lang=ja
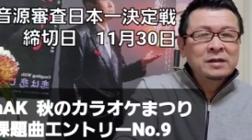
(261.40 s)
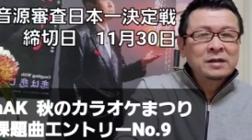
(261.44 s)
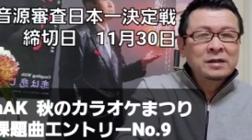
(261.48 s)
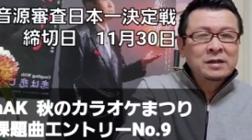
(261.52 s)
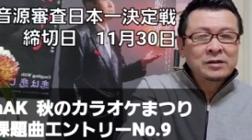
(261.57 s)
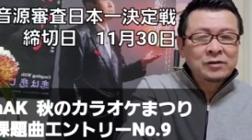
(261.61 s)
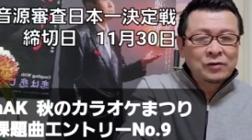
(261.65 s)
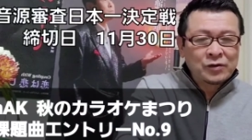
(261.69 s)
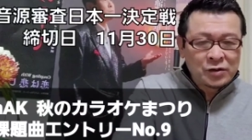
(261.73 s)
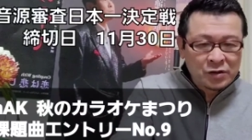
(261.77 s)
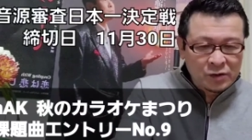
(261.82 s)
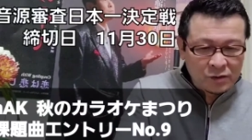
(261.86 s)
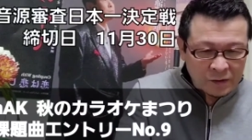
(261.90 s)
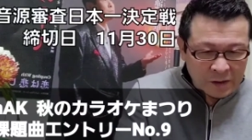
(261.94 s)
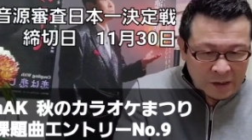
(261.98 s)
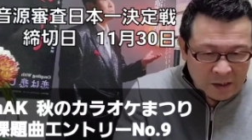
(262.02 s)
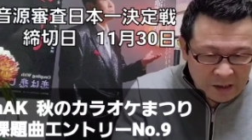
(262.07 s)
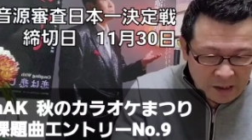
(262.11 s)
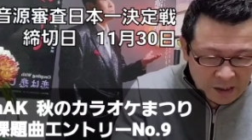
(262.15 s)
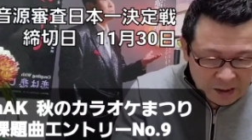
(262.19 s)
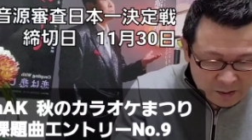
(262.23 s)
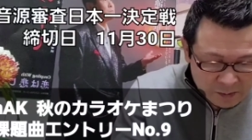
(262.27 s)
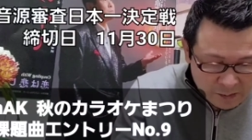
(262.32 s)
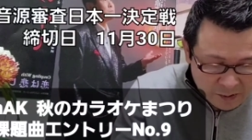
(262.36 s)
えー、よろしくお願
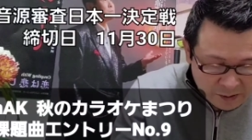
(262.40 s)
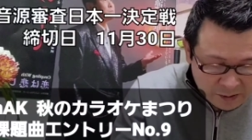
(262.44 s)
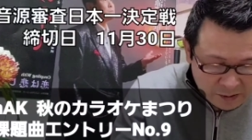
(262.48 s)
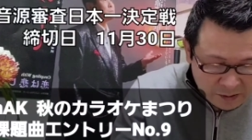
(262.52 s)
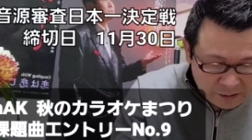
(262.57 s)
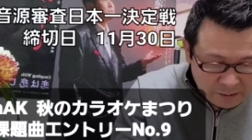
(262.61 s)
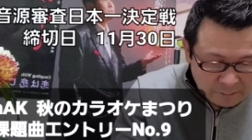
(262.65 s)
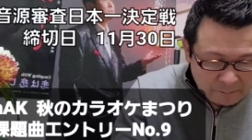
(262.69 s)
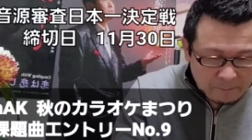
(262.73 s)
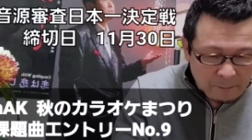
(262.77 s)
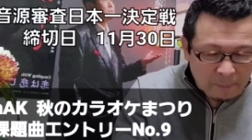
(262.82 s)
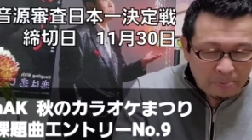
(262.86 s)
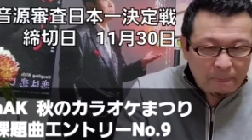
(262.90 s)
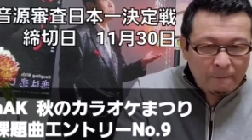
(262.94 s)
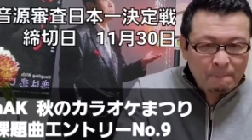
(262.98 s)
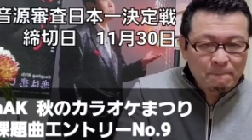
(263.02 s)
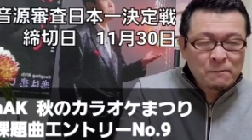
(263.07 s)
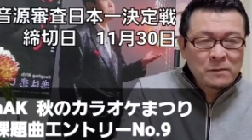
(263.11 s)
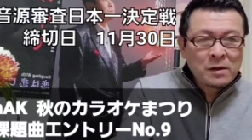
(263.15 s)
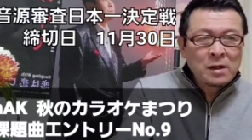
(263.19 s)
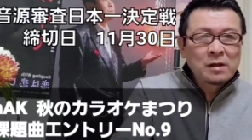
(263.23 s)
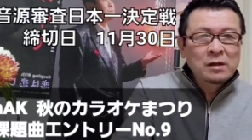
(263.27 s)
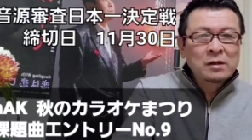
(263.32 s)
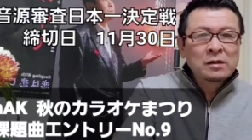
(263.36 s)
いいたします。
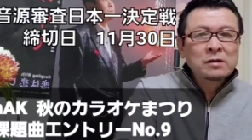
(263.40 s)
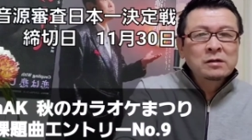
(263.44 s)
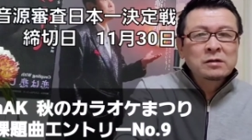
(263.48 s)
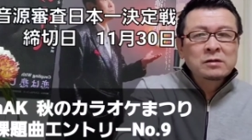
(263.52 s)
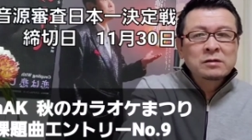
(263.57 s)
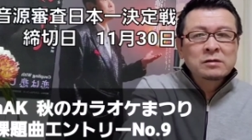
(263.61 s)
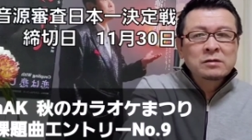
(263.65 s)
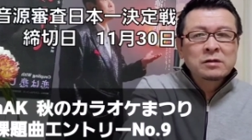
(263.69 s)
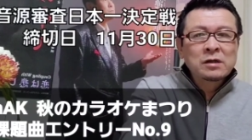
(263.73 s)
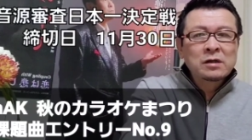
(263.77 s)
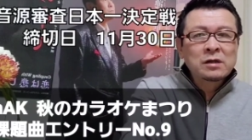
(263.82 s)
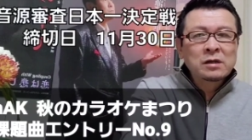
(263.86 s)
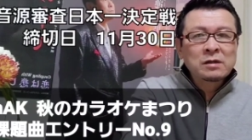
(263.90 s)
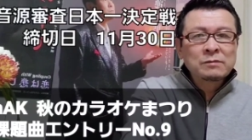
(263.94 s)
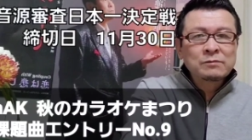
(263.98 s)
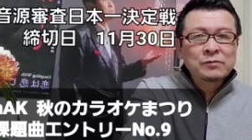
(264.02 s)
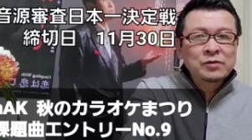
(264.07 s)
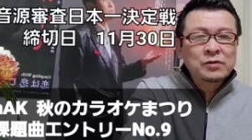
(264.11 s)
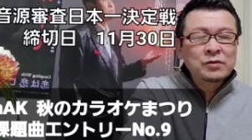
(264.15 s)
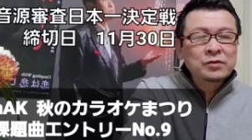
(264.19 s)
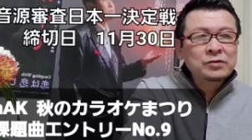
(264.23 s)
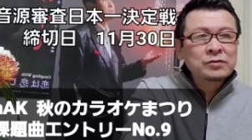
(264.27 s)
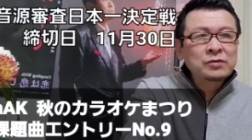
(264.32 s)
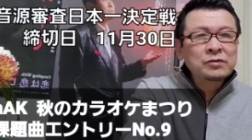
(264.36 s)
それから
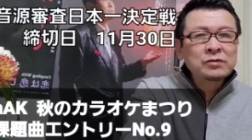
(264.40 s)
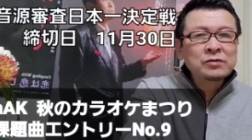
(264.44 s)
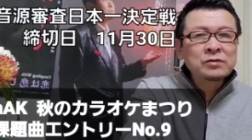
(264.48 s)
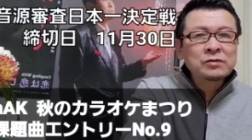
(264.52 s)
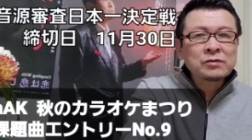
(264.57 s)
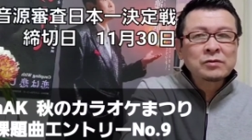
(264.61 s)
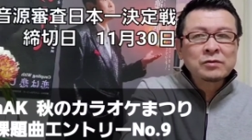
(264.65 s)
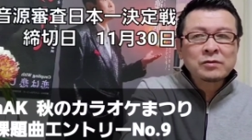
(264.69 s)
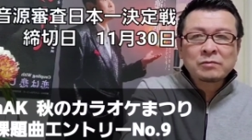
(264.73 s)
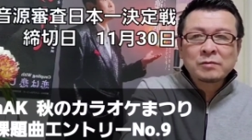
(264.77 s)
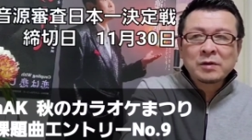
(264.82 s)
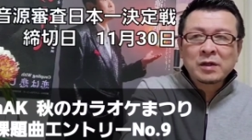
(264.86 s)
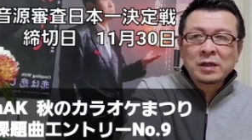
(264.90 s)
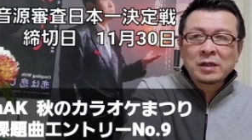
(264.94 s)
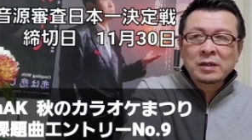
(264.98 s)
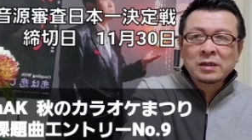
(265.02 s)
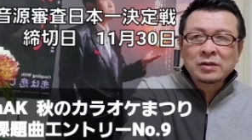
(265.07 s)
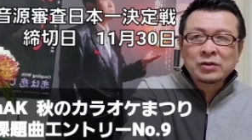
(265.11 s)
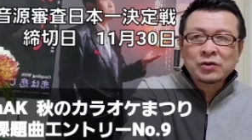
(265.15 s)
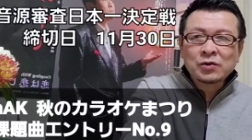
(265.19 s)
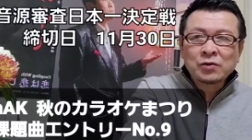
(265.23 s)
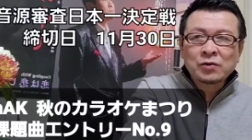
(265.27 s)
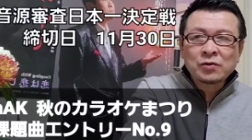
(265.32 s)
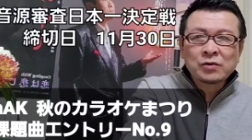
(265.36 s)
もう一つの、
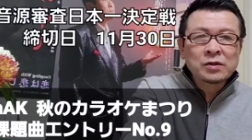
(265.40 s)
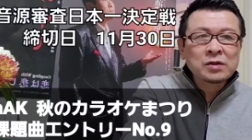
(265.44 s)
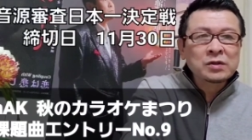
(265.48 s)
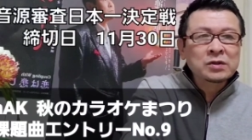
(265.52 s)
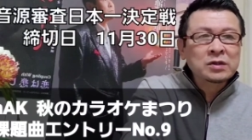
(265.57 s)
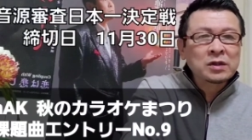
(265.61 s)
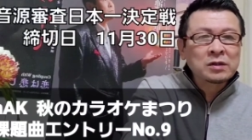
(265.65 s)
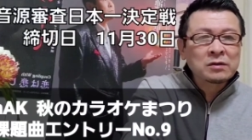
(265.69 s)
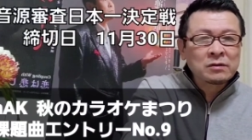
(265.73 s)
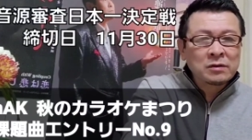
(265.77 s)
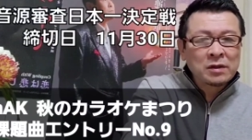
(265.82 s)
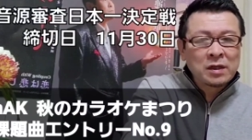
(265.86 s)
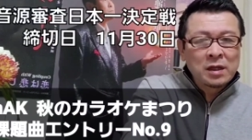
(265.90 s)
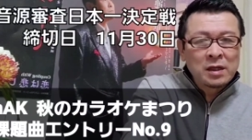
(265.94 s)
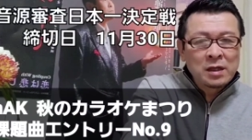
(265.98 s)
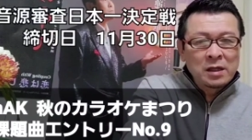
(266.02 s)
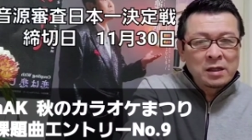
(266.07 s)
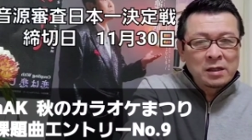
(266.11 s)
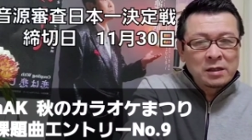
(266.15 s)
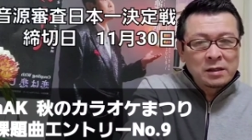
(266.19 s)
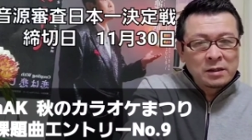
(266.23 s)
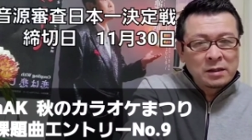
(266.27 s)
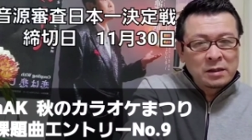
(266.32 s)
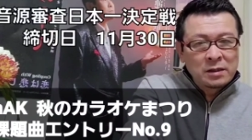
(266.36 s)
まあ、情報ですけどね、
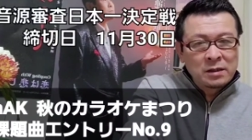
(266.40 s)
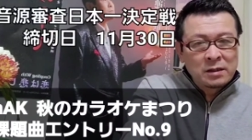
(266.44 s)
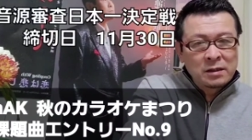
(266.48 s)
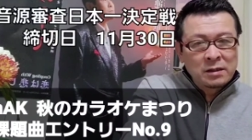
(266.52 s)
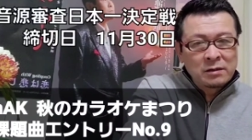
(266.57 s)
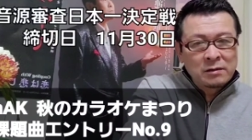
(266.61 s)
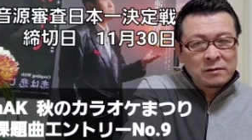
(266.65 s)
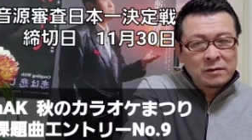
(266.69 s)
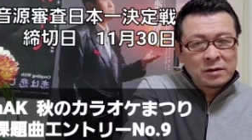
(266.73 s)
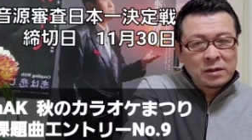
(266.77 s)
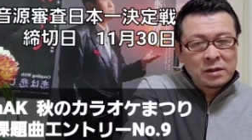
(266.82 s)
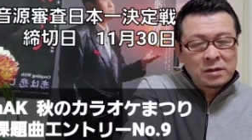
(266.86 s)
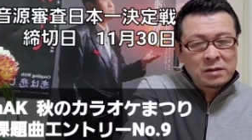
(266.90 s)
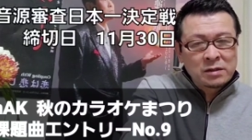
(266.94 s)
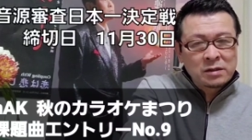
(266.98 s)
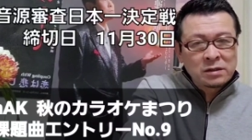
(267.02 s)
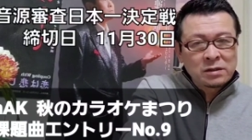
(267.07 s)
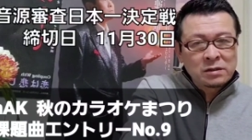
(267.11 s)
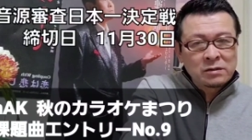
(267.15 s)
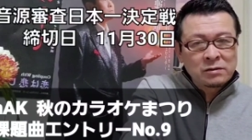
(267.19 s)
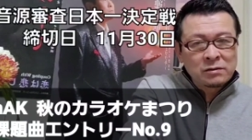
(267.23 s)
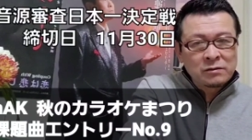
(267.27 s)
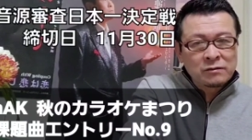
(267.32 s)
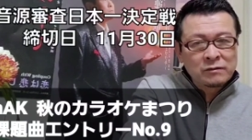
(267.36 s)
えー、
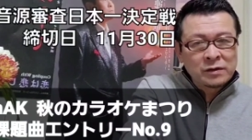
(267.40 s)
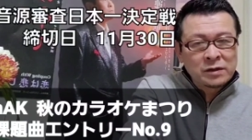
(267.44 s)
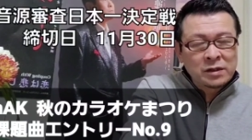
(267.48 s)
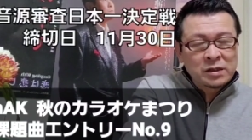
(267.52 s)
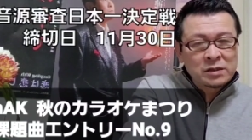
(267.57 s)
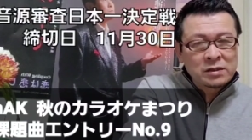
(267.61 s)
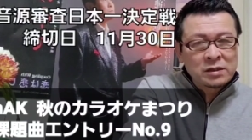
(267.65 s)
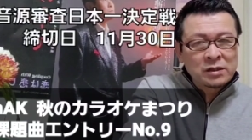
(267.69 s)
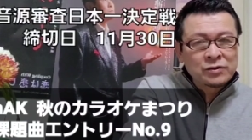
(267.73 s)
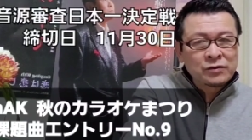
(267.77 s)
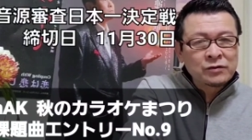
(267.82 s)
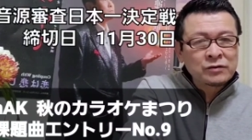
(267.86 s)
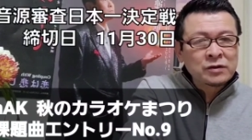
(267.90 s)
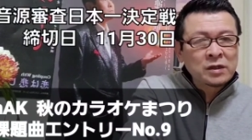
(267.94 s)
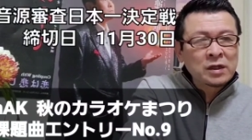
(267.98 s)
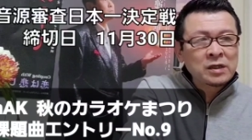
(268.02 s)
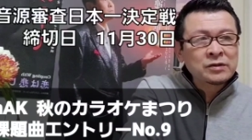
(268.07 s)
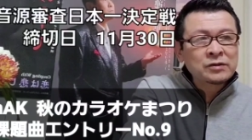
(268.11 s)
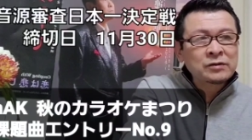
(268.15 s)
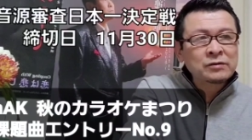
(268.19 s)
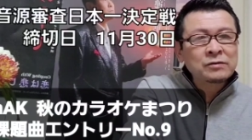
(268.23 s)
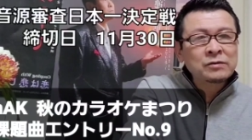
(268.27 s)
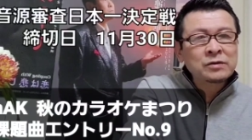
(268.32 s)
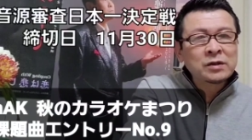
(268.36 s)
私と、私が主
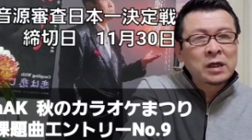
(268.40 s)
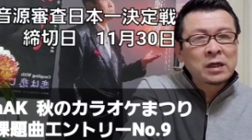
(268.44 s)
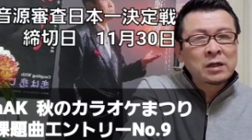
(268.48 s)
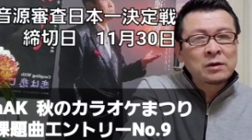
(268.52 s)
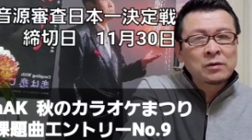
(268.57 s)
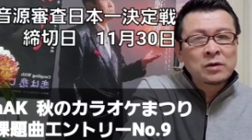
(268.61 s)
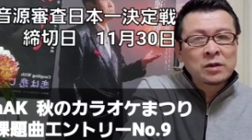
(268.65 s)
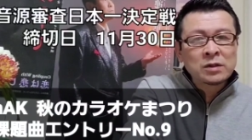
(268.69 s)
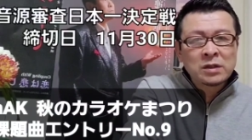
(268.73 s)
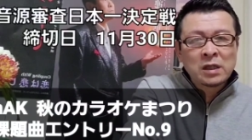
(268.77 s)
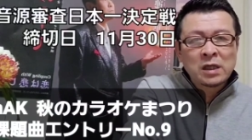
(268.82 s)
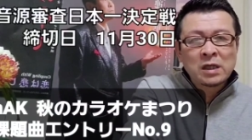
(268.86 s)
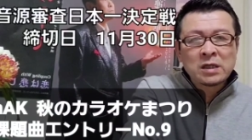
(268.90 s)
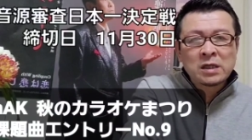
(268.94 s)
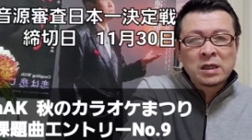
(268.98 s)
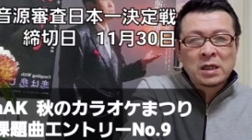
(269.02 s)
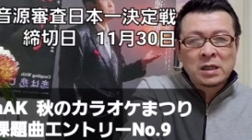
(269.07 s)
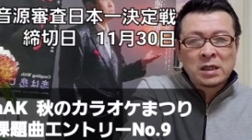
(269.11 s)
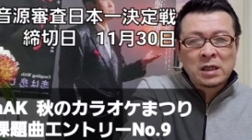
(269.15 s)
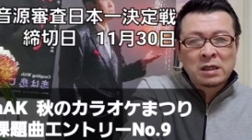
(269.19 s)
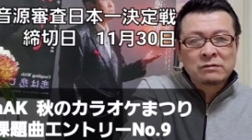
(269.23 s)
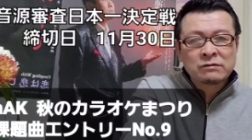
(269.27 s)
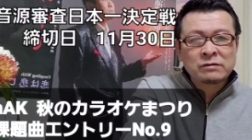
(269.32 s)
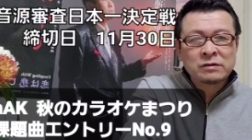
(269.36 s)
催するカラオケ大
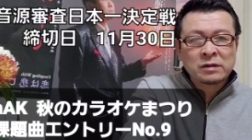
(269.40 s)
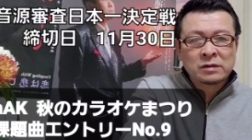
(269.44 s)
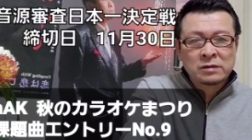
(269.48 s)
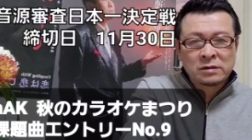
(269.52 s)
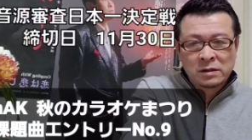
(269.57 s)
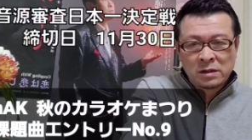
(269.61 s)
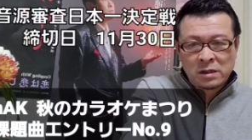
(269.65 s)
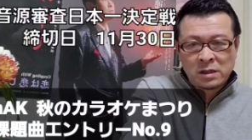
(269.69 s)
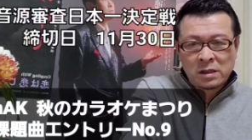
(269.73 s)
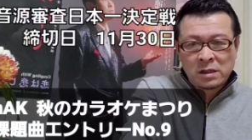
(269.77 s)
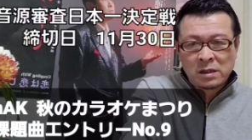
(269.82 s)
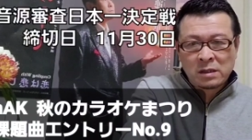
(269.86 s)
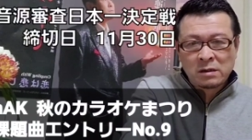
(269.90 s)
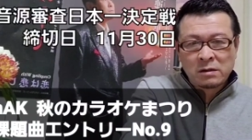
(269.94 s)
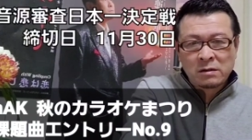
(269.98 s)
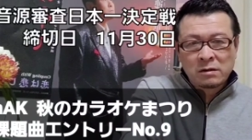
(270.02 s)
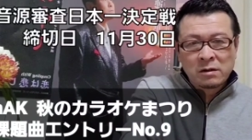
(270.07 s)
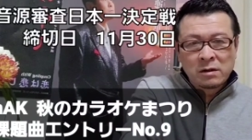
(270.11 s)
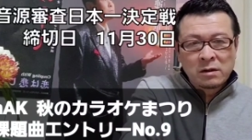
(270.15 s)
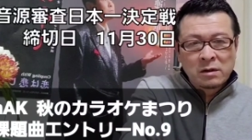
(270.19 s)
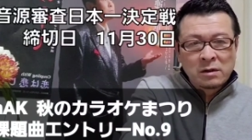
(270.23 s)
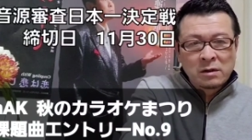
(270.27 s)
会があるんですが、